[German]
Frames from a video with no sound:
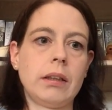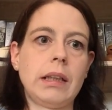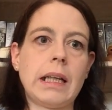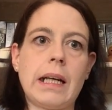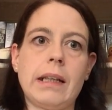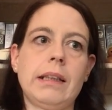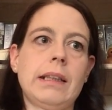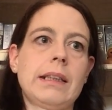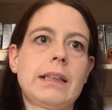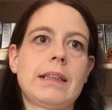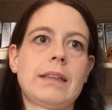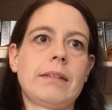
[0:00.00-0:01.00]
ja,
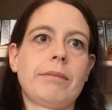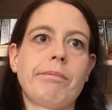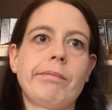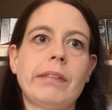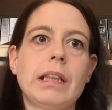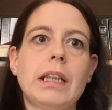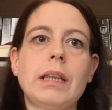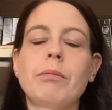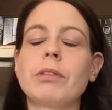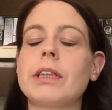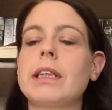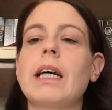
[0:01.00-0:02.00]
das, ich
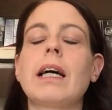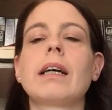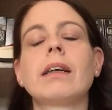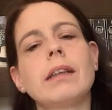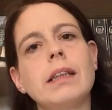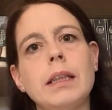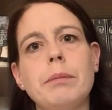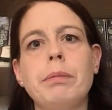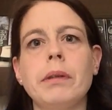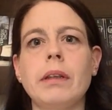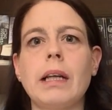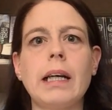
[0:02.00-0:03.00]
muss sagen, ich
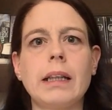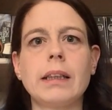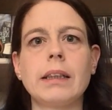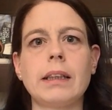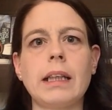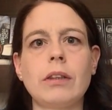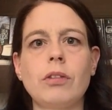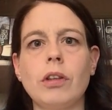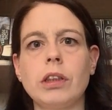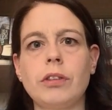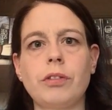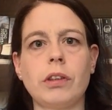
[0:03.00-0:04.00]
bin eigentlich
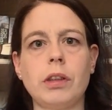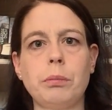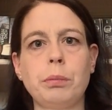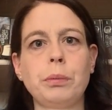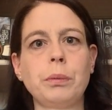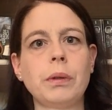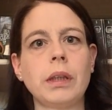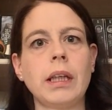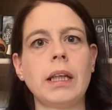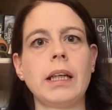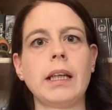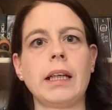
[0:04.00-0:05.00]
enttäuscht von dem Buch.
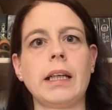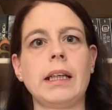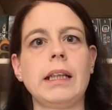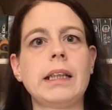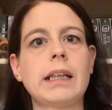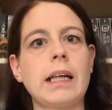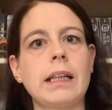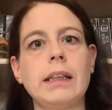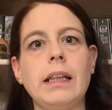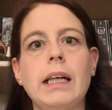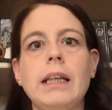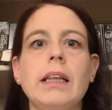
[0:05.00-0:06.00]
Ich
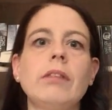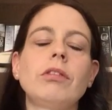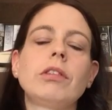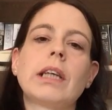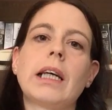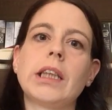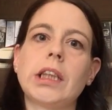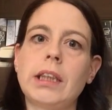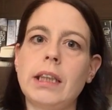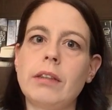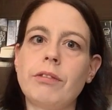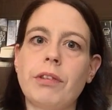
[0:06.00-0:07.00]
kann leider nur drei
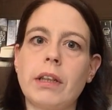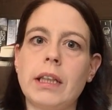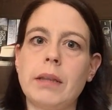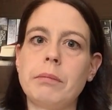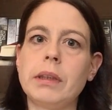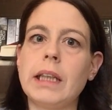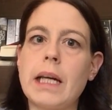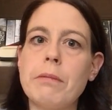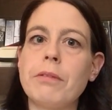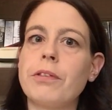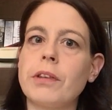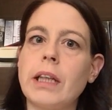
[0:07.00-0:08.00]
Sterne vergeben. Ich
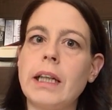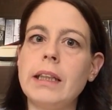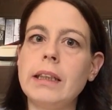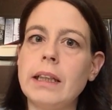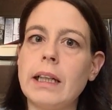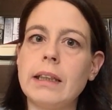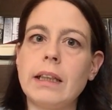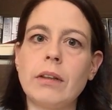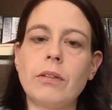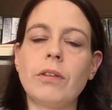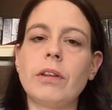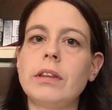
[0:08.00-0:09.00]
habe von einigen anderen
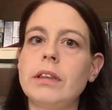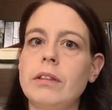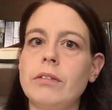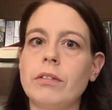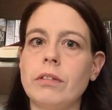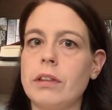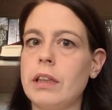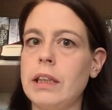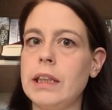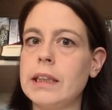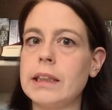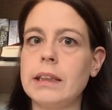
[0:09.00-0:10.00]
gehört und
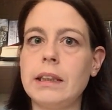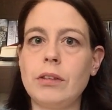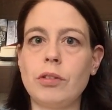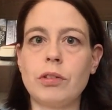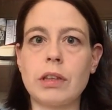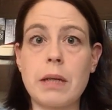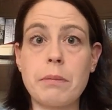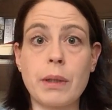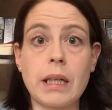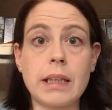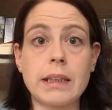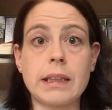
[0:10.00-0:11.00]
gelesen, die total
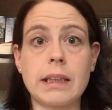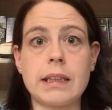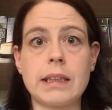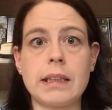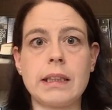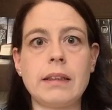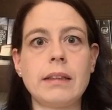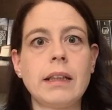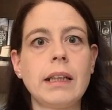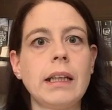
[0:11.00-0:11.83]
begeistert sind